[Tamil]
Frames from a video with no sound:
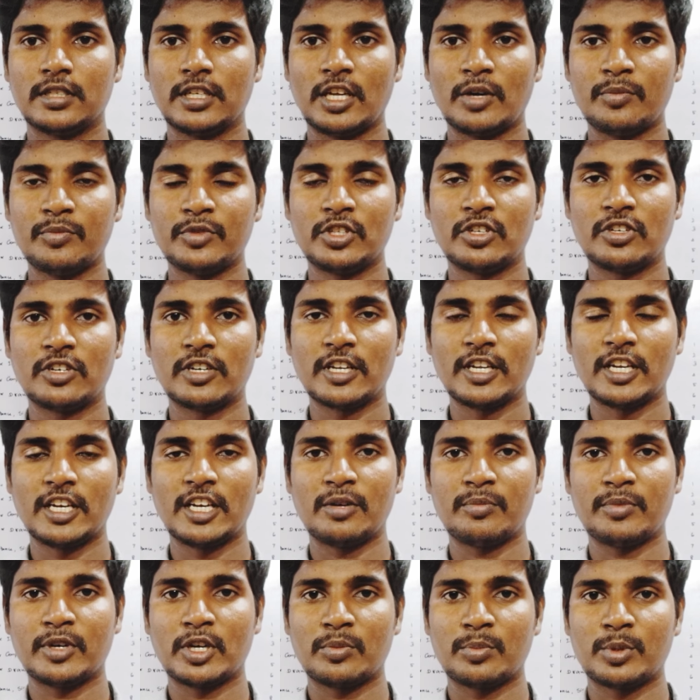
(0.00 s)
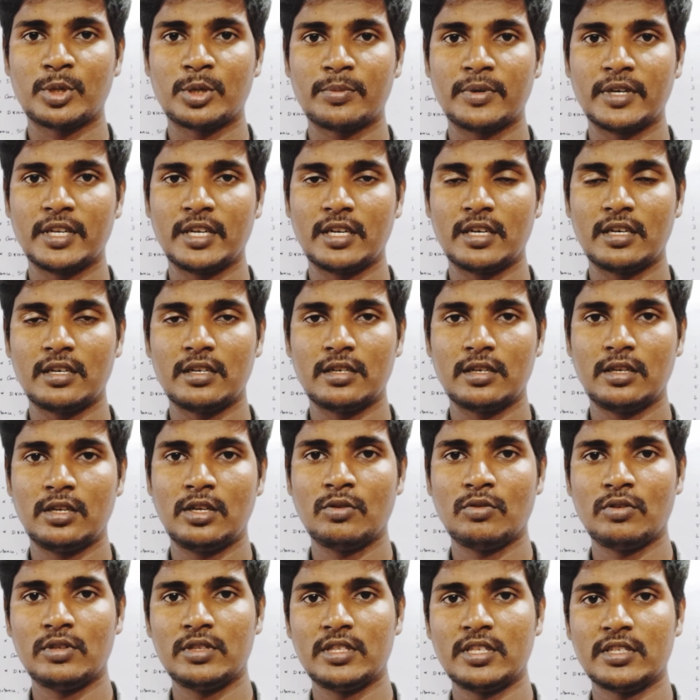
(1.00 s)
நம்ம இந்த விடலில் என்ன பார்க்க போகிறோம் அப்படின்னா
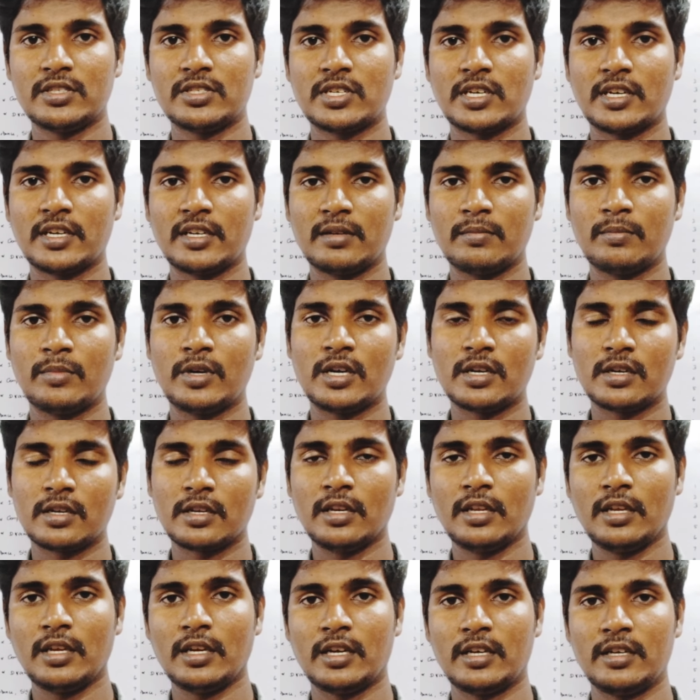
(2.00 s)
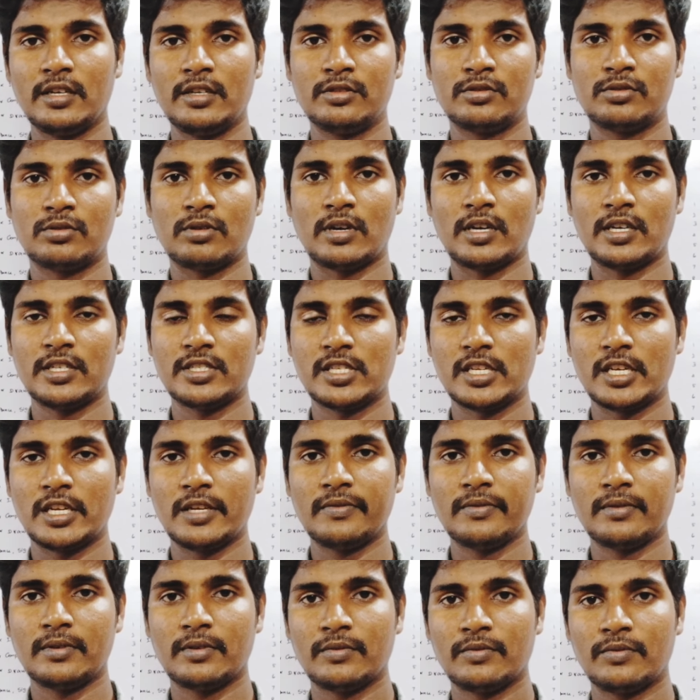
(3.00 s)
டுவெல்த்து ஸ்டாண்டர்ட் பாட்டனி அண்டு சுவாலஜியில்
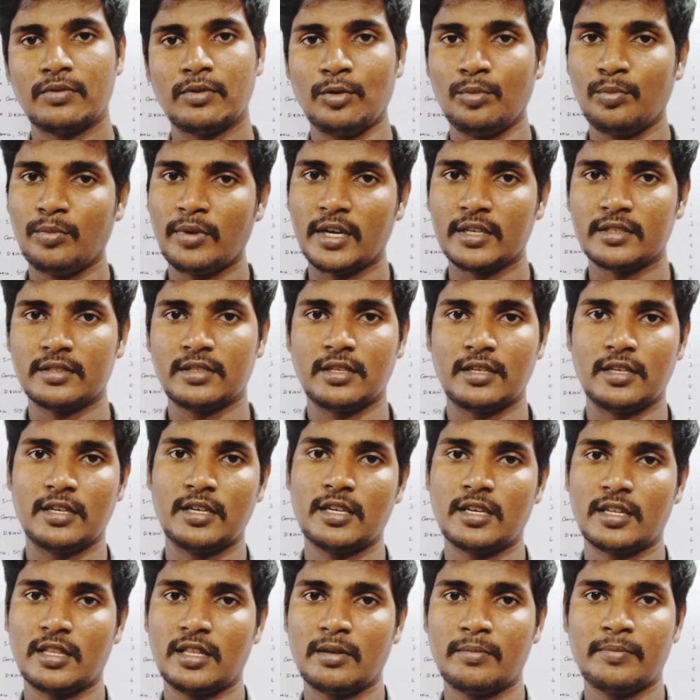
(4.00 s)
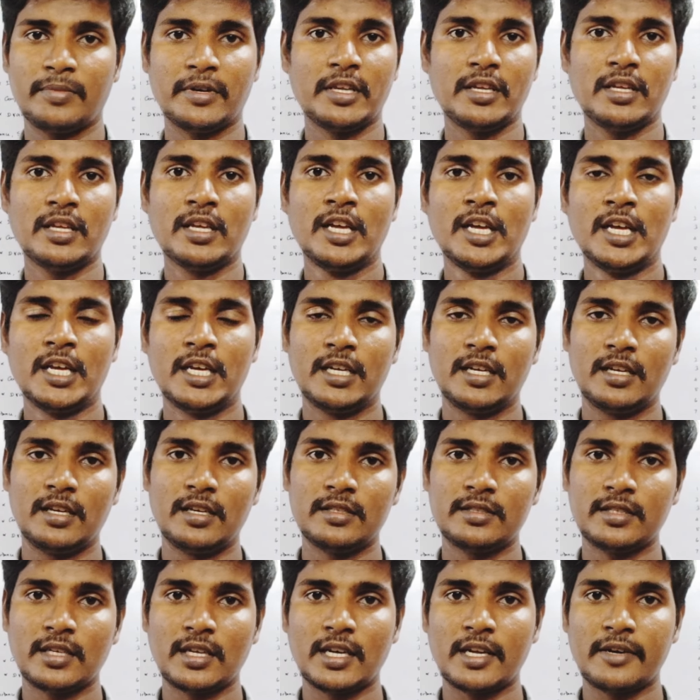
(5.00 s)
ஃபுல் மார்க்ஸ் எடுக்கிறது எப்படி இல்லை
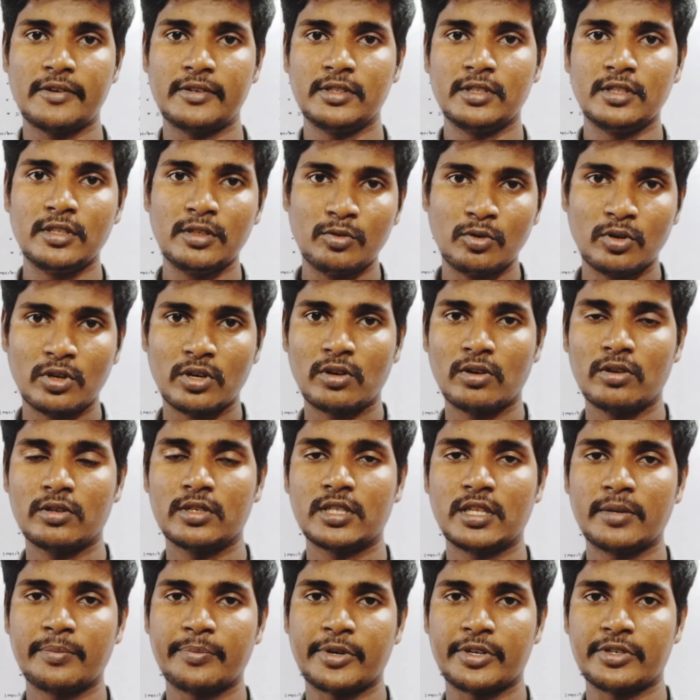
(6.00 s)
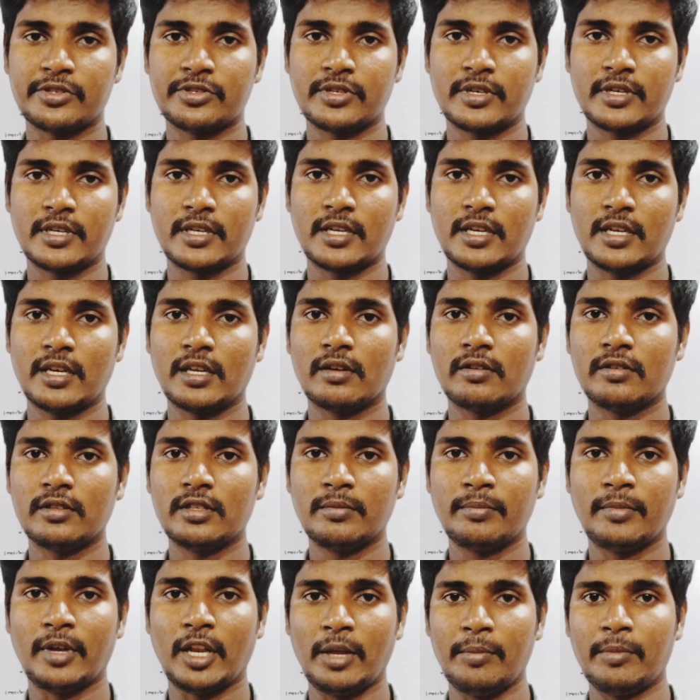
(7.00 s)
சார் நான் வந்து ஓரளவுக்கு தான் படிச்சிருக்கேன் எனக்கு வந்து
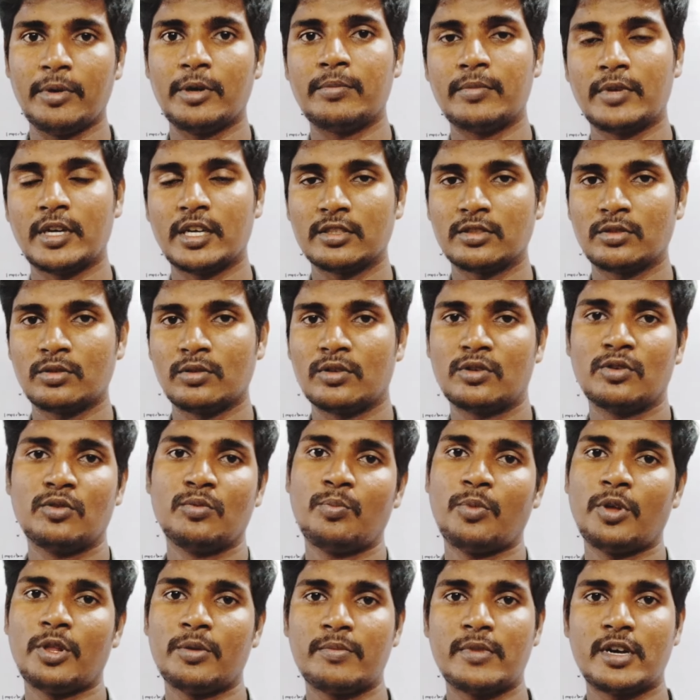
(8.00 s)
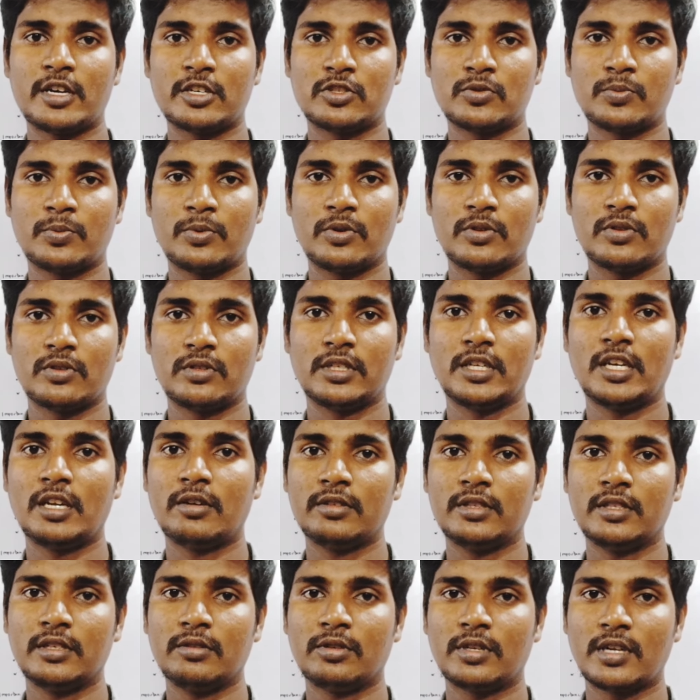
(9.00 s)
மினிமம் மார்க்ஸ் ஒரு முப்பது மார்க்ஸ் போதும் இல்லை
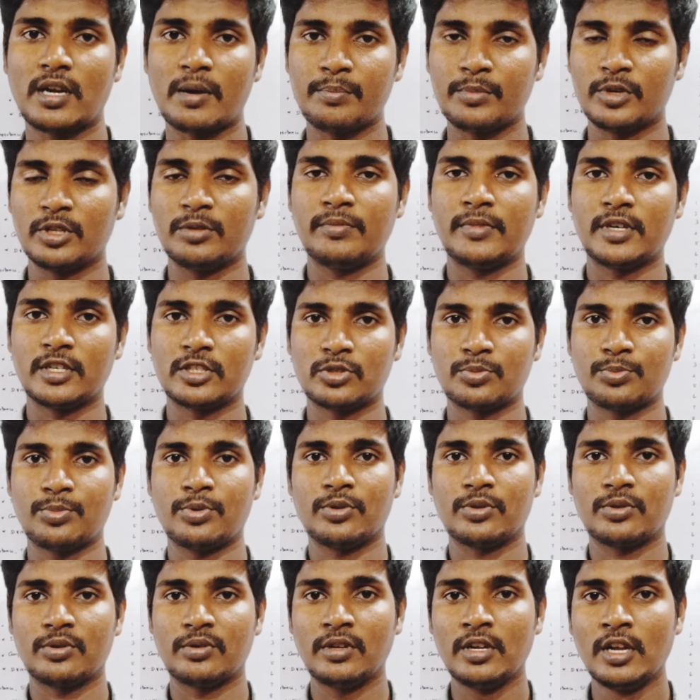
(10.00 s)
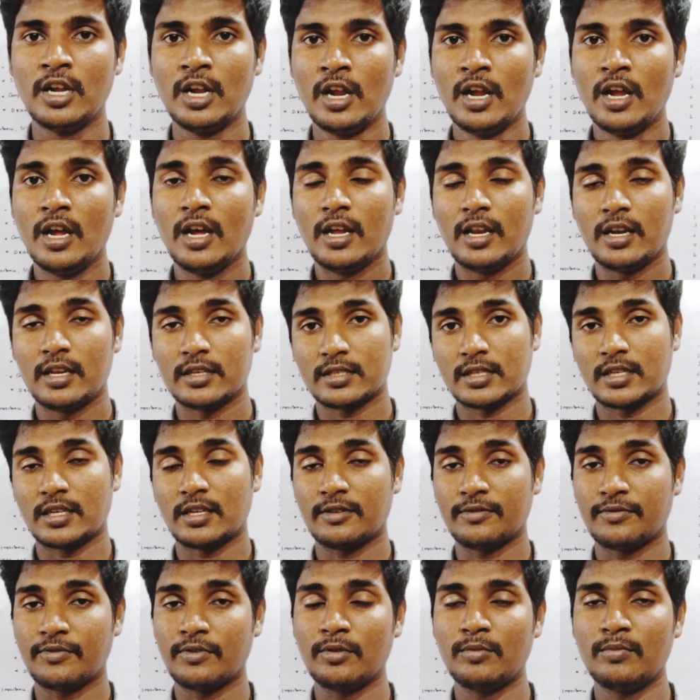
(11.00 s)
வந்து ஒரு ஐம்பது மார்க்ஸ் போதும் இல்லை சார்
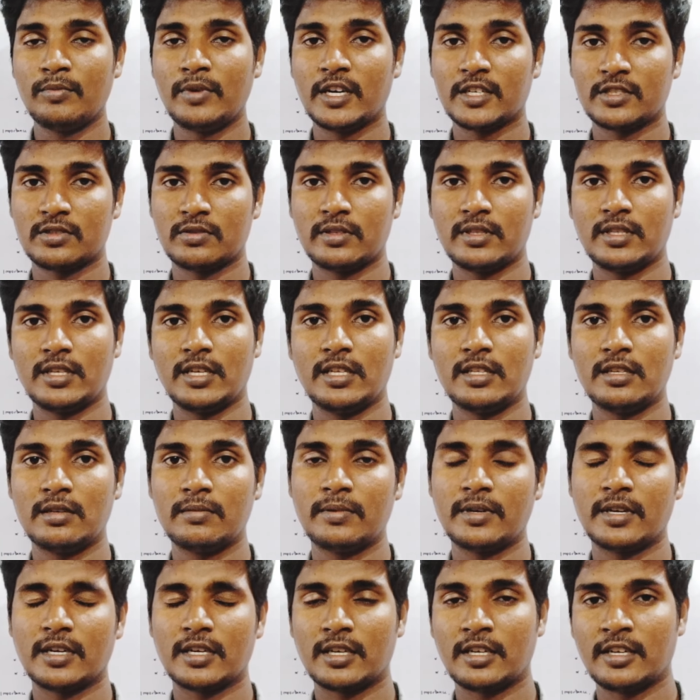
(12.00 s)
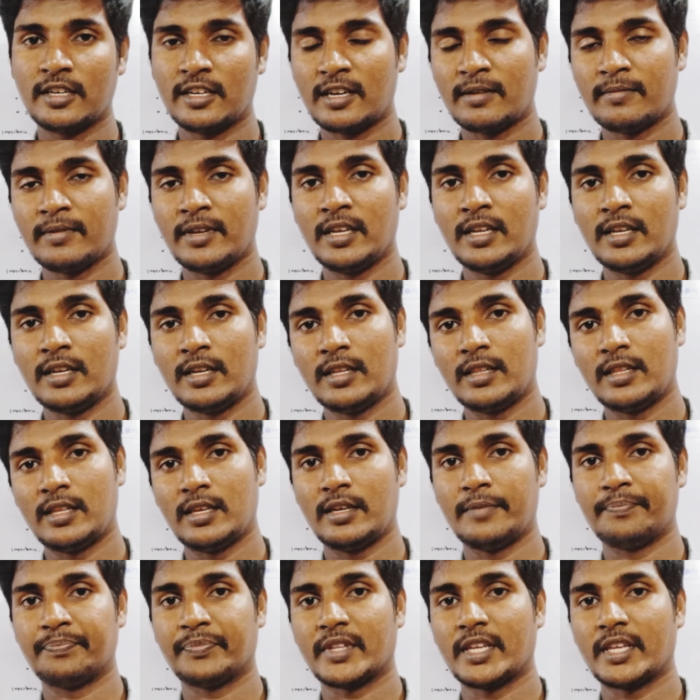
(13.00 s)
நான் ஃபுல் மார்க்ஸ் வந்து எதிர்பார்க்குறேன் அப்படிங்கிறது